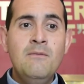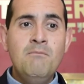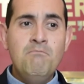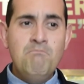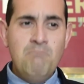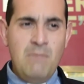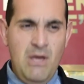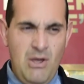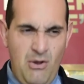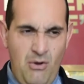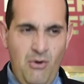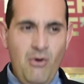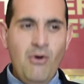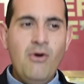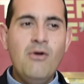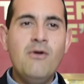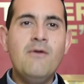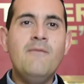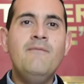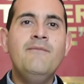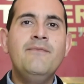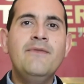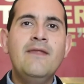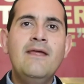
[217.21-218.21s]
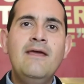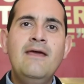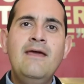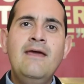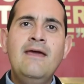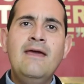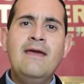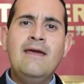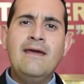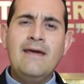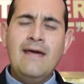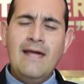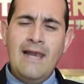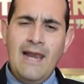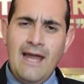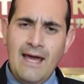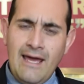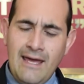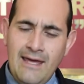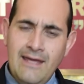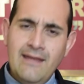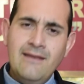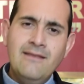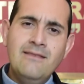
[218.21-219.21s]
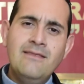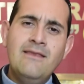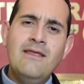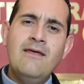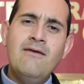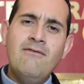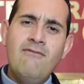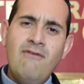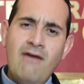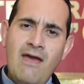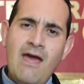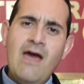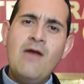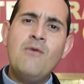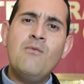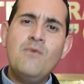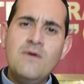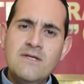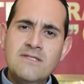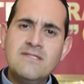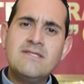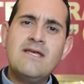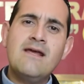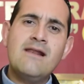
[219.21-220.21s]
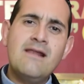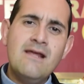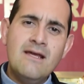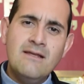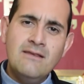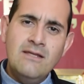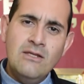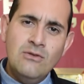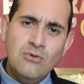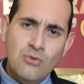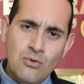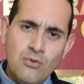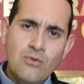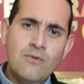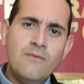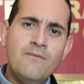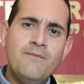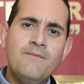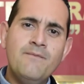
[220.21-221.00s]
Mejor que la gente vea nuestra rectitud,